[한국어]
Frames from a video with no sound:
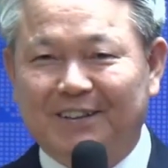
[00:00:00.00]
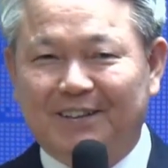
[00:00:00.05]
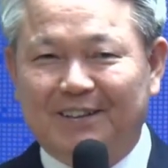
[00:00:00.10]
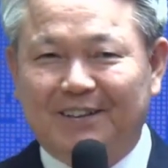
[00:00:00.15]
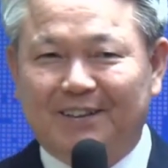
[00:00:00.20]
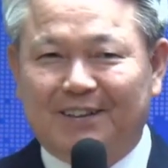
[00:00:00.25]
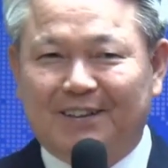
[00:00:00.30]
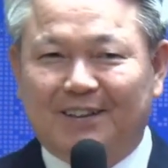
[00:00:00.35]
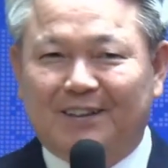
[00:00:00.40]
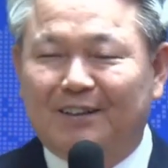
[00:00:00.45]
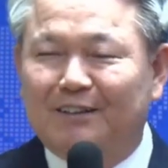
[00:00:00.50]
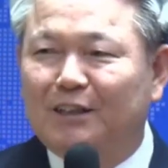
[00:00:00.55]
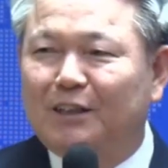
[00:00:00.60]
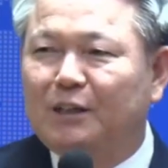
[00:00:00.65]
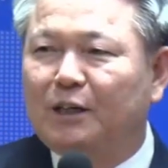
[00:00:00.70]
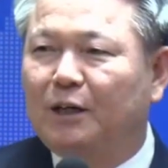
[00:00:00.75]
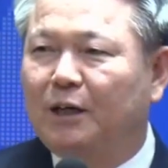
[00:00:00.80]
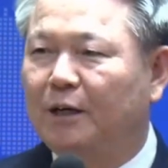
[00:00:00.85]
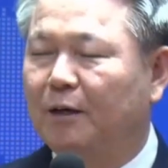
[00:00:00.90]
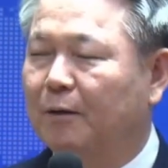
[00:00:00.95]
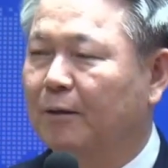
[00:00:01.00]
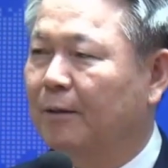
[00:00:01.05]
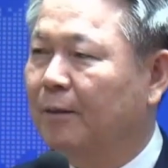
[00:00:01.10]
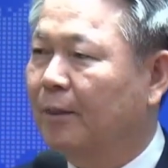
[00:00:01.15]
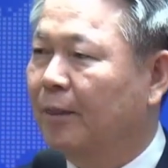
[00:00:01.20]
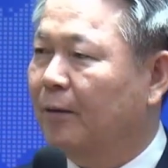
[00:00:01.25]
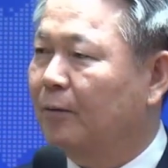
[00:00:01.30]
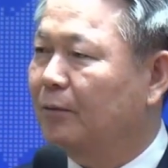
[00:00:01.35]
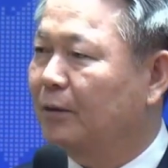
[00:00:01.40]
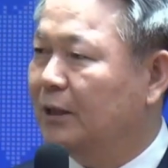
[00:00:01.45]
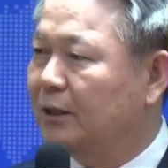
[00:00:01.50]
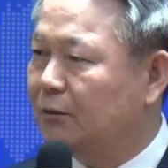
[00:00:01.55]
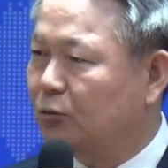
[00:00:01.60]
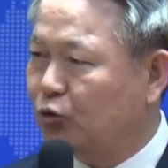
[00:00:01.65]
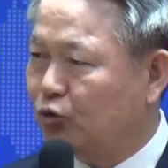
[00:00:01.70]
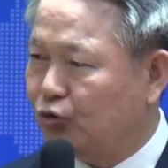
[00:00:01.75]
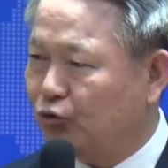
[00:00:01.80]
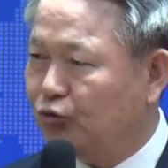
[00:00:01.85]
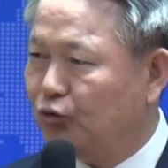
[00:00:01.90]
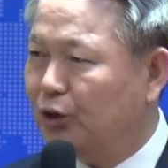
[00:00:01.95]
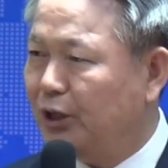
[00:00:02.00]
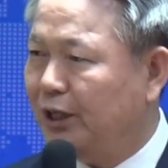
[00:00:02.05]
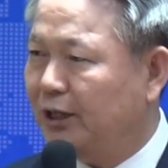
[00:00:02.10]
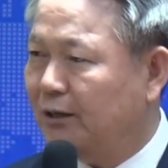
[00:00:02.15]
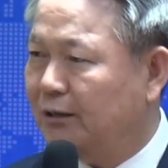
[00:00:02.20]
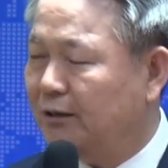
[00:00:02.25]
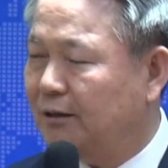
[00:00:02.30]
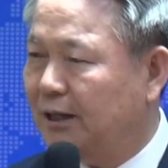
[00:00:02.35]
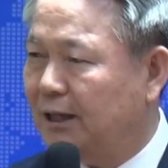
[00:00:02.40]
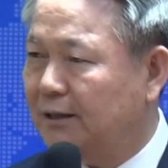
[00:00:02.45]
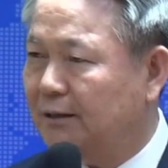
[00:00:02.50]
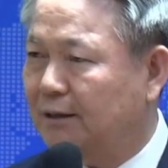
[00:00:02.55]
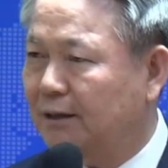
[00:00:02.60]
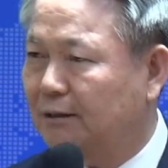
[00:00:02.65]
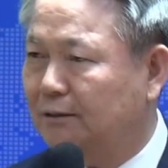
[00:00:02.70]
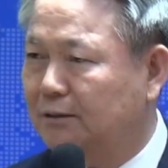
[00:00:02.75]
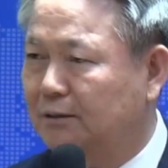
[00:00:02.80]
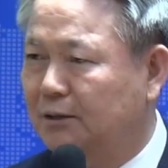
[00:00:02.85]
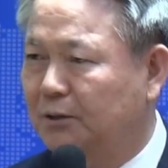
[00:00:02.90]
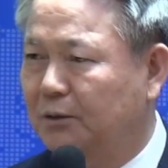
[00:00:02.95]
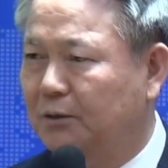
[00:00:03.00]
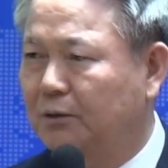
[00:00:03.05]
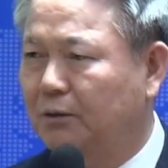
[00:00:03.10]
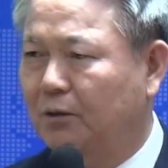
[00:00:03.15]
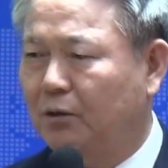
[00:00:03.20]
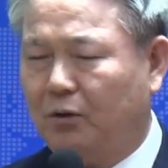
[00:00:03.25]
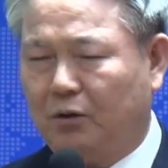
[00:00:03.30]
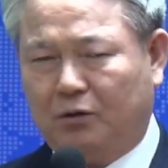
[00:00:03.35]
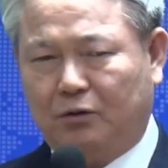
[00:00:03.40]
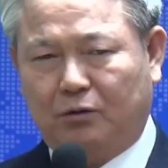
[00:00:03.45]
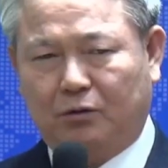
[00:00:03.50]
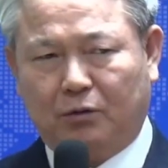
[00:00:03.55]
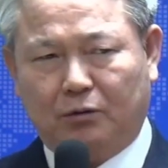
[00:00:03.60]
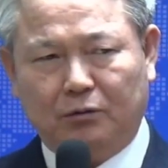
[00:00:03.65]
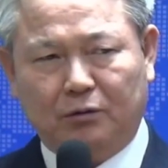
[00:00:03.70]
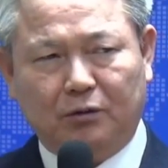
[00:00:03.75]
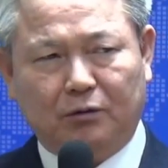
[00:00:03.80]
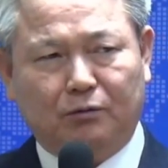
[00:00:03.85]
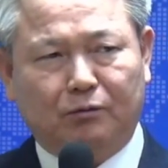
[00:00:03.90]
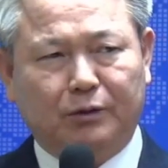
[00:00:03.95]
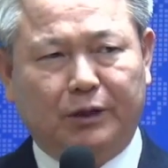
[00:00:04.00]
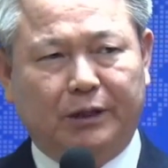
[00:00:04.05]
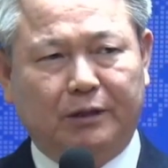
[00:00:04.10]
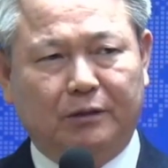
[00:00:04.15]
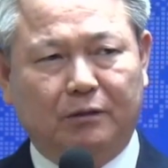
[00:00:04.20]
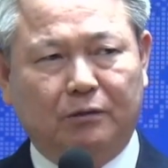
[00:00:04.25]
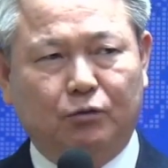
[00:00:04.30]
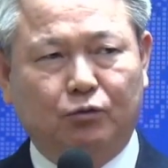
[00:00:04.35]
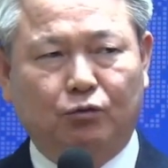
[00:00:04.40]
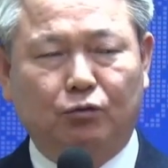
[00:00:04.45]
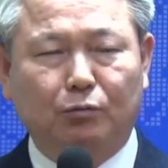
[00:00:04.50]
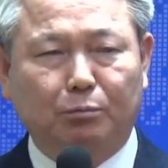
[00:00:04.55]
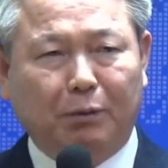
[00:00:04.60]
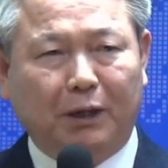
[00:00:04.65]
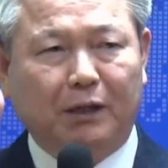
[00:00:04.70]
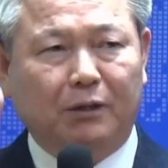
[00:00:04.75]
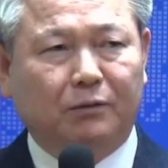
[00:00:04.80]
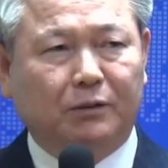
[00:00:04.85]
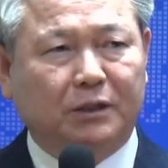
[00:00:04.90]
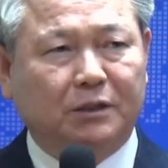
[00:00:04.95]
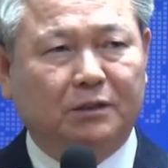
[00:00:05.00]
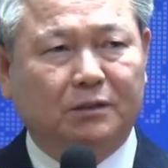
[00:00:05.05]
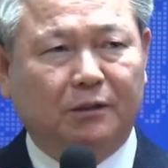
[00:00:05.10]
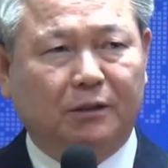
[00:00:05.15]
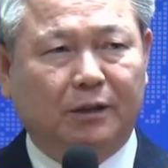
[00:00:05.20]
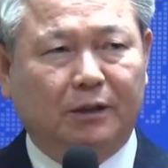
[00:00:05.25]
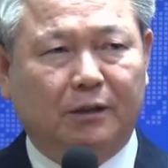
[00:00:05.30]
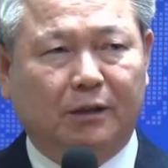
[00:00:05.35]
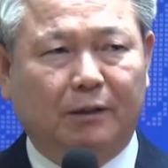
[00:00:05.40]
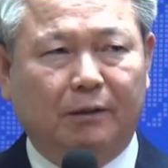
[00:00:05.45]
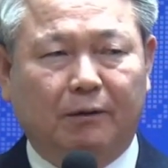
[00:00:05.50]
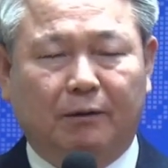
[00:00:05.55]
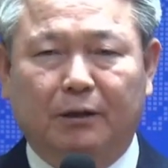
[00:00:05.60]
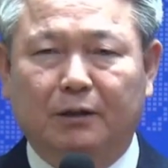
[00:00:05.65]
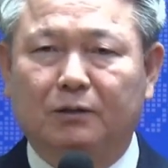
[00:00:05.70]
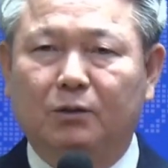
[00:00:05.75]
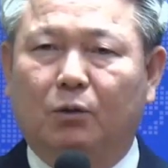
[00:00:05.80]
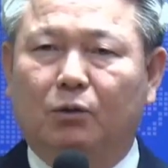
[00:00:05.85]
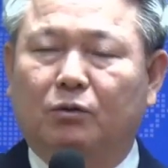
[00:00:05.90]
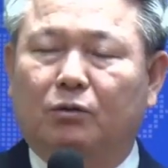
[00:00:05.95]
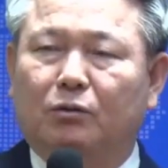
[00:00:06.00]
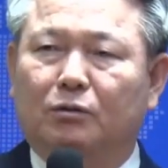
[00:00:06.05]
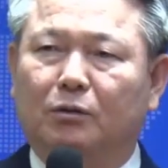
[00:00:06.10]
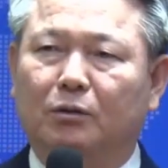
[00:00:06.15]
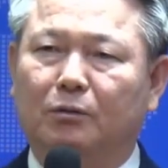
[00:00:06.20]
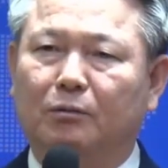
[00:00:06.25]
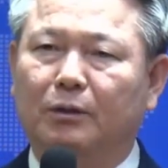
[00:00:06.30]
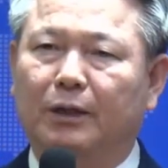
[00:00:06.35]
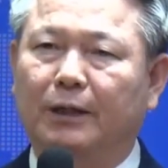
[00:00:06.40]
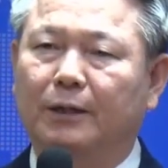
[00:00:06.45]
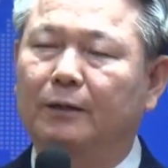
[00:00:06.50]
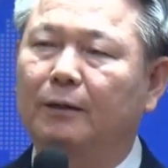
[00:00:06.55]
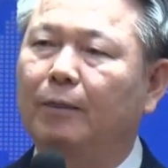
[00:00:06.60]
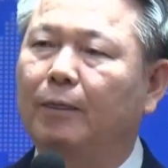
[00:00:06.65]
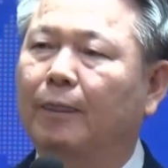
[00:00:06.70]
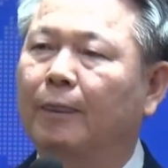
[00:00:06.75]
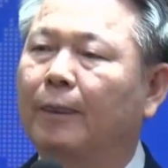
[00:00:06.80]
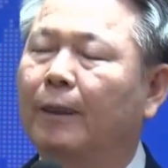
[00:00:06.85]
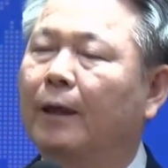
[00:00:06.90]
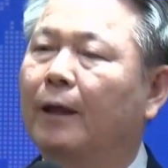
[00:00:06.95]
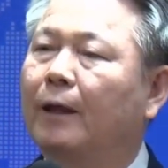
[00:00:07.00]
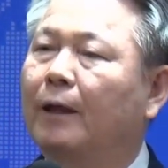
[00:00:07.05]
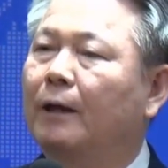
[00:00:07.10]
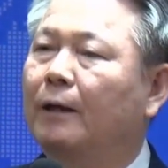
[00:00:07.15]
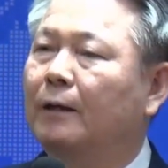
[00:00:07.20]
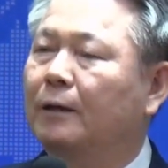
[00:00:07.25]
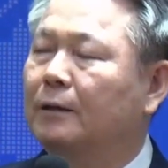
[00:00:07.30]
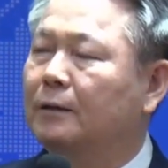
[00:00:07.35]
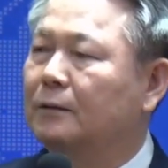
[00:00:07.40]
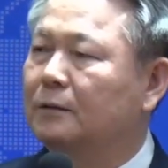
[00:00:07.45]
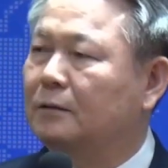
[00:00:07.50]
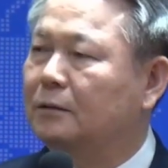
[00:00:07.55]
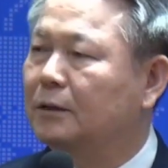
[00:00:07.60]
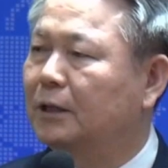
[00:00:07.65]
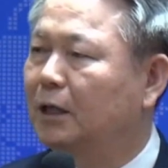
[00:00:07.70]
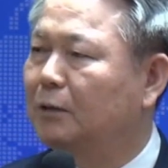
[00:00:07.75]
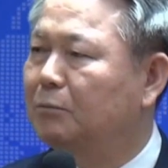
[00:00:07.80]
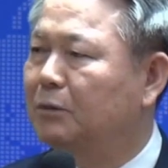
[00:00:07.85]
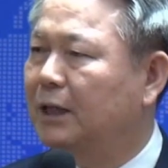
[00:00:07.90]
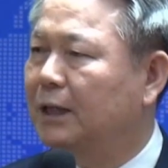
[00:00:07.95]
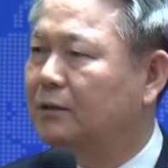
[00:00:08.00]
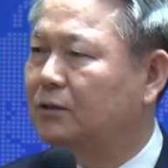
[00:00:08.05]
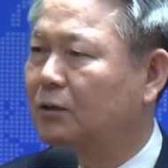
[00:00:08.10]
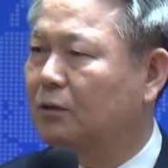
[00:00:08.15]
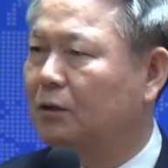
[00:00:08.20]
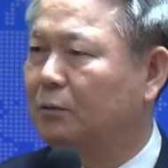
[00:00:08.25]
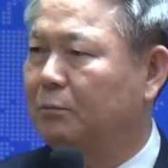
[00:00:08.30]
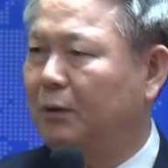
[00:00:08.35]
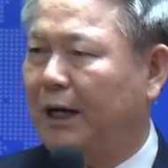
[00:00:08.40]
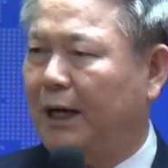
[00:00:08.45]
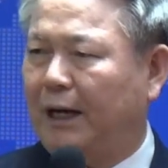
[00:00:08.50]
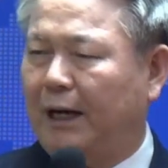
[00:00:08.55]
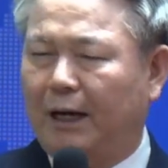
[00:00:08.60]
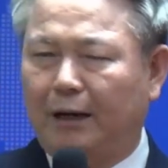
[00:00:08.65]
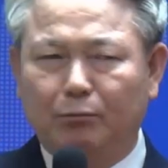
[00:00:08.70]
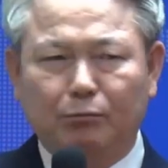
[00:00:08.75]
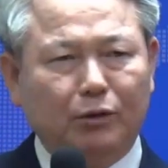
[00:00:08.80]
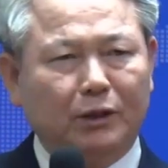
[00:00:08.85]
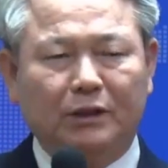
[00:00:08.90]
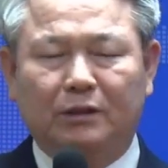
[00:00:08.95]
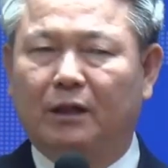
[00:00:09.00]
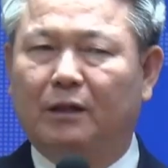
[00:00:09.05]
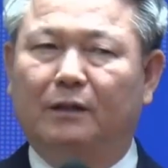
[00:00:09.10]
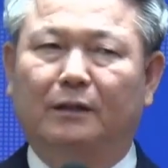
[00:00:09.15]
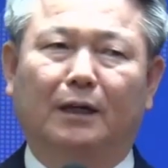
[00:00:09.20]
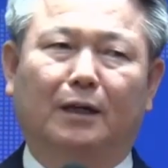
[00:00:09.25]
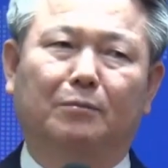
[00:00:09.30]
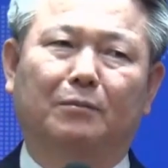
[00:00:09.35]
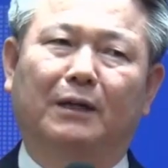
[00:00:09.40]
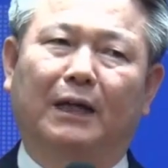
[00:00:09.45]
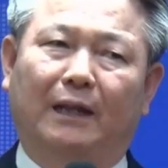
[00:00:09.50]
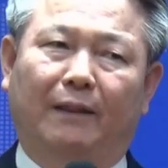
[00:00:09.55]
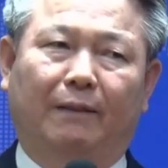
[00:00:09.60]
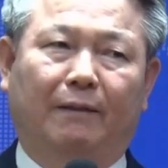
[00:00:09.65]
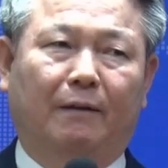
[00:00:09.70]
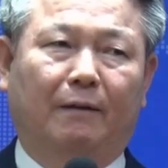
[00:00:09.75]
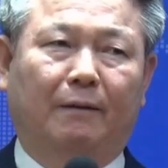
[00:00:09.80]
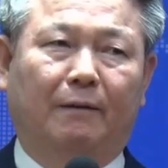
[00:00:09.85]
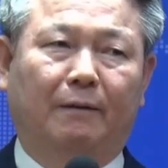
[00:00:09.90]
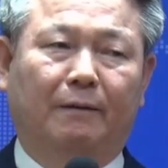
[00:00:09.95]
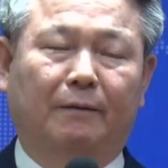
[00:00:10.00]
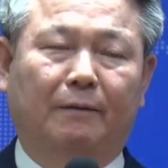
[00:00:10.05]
그러니까 우리가 주의 일을 할 때는요, 어떤 경우에는 순발력이 있어야 돼요. 그래서 어떤 경우에는 느헤미야처럼 아무한테 얘기하면 안 돼요.